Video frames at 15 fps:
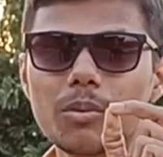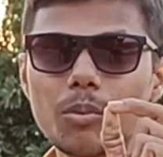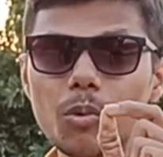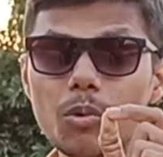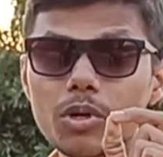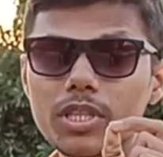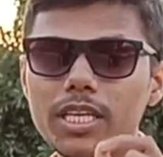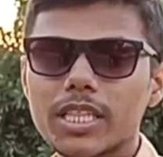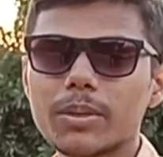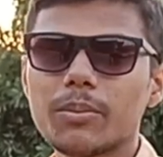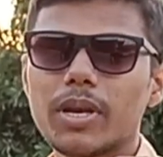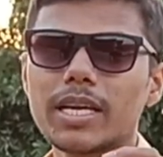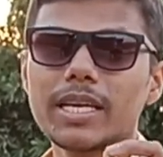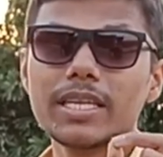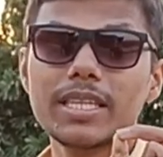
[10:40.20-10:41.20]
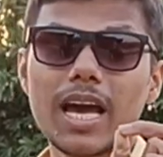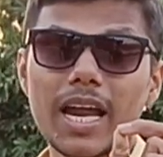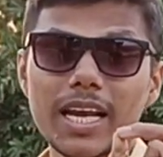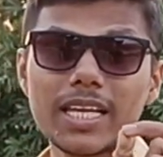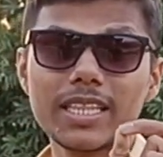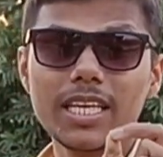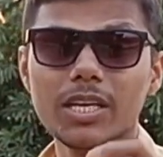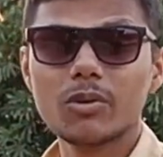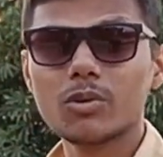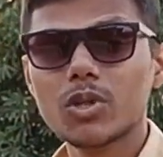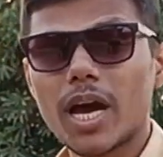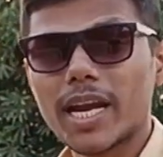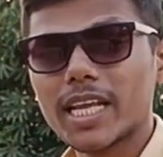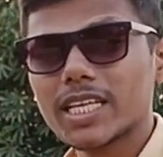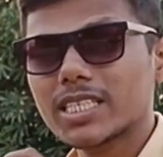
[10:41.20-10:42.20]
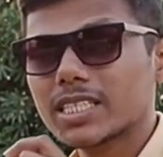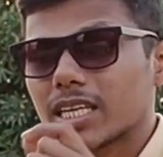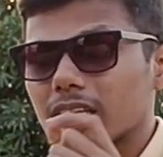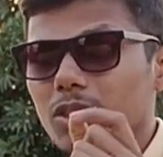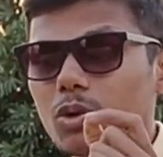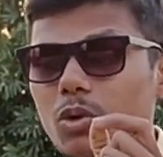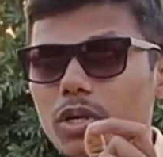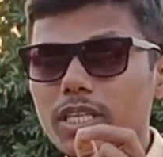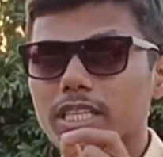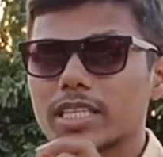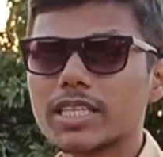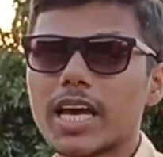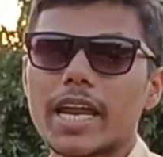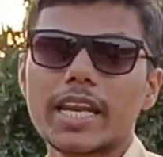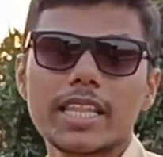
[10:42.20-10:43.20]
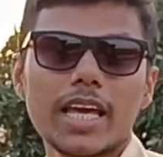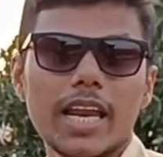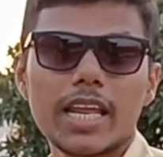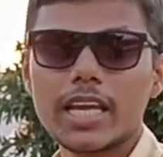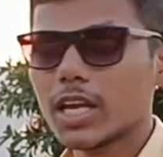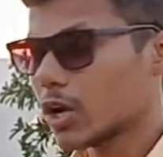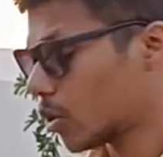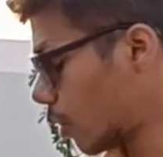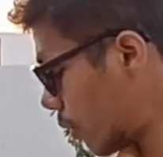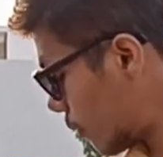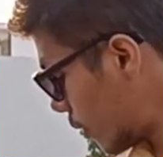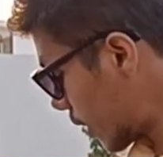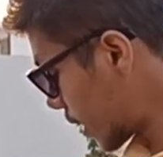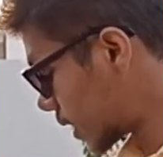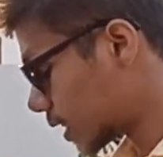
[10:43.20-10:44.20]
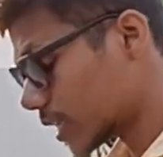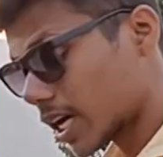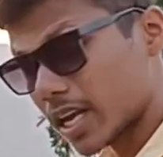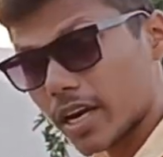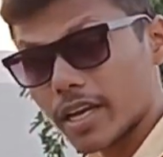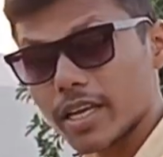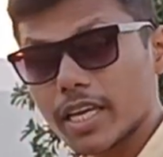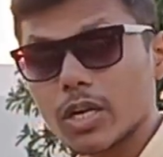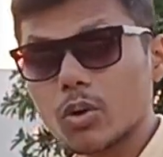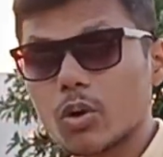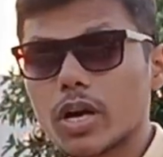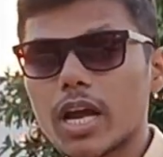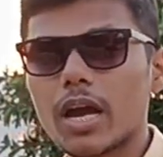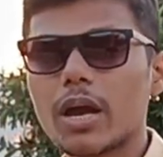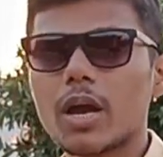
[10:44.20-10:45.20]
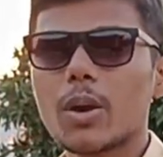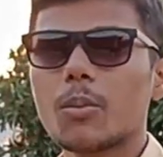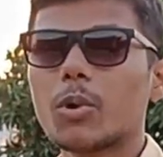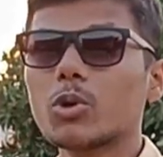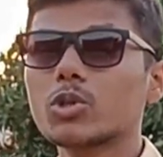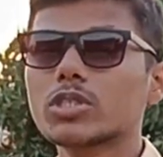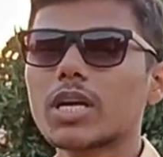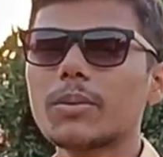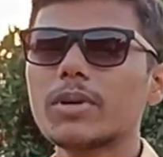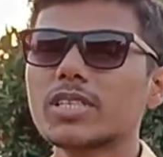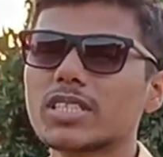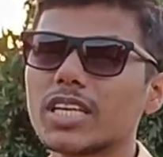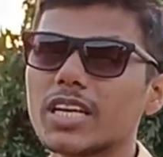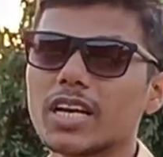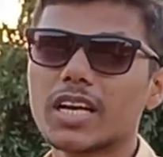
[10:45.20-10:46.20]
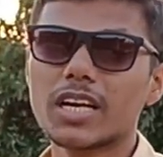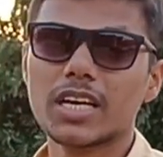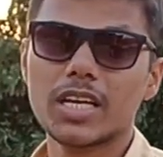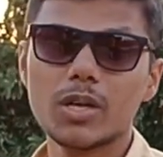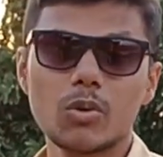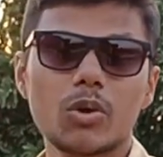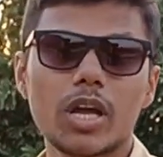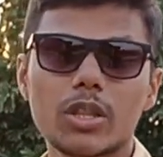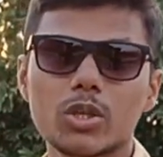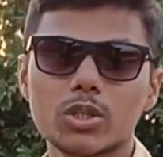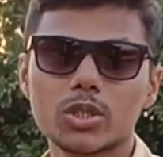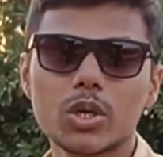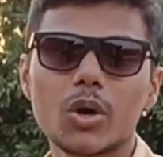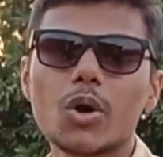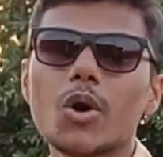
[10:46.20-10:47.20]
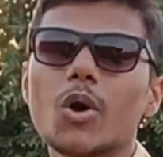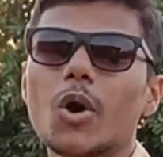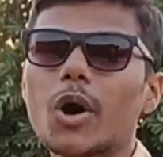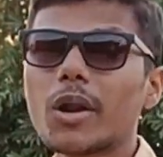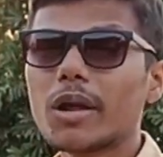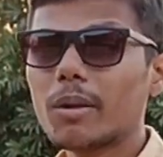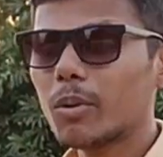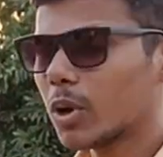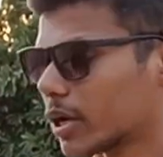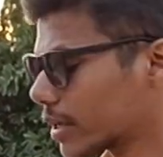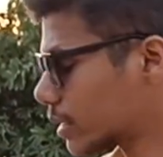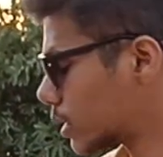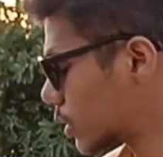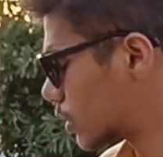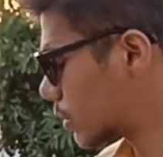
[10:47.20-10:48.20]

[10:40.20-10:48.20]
बूंदी थी मतलब कि दाने थे वो दाने इसके दो ही तीन दाने डाले और वो इतना रंगीन हो गया और उसका भी इसने रंग नहीं उड़ा दोस्तों और हम लोग